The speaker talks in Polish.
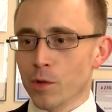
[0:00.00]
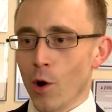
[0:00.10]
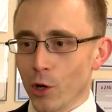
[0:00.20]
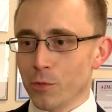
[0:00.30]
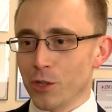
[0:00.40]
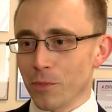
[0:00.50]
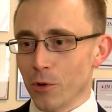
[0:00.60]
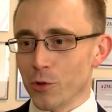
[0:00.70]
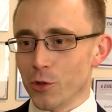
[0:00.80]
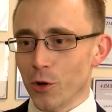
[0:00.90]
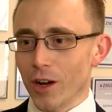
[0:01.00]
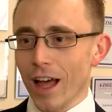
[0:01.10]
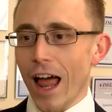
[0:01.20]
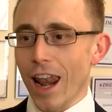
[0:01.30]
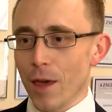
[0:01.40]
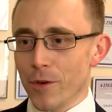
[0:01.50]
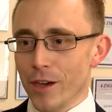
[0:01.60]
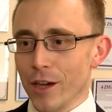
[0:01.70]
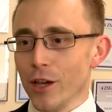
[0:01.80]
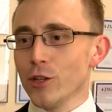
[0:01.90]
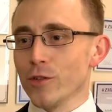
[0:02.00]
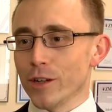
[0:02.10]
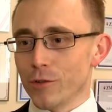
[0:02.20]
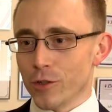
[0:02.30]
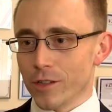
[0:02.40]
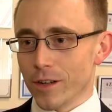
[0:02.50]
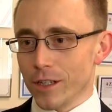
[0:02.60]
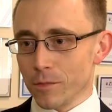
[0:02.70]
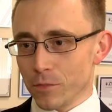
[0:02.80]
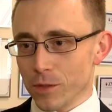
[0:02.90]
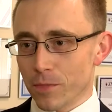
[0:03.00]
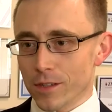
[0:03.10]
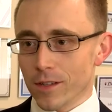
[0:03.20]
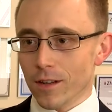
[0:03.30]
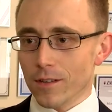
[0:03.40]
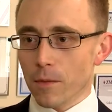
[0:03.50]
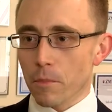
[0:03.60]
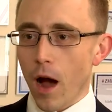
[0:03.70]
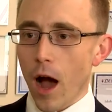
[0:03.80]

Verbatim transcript: mogliśmy się poczuć trochę lepiej i dowartościowani przez prezydenta Trumpa.